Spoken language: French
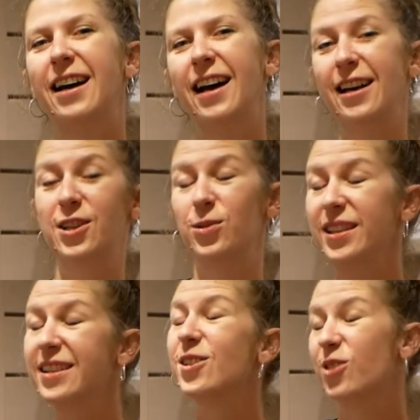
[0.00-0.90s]
à la
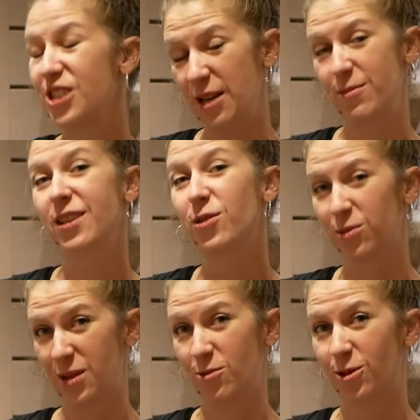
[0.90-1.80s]
suite sans jamais
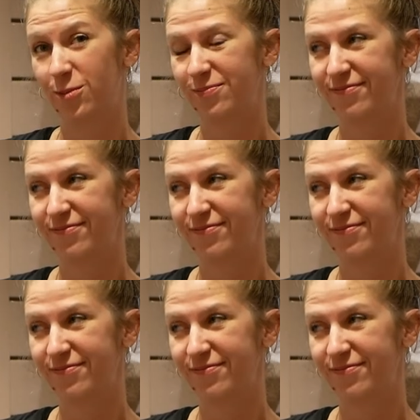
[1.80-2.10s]
tomber amoureux.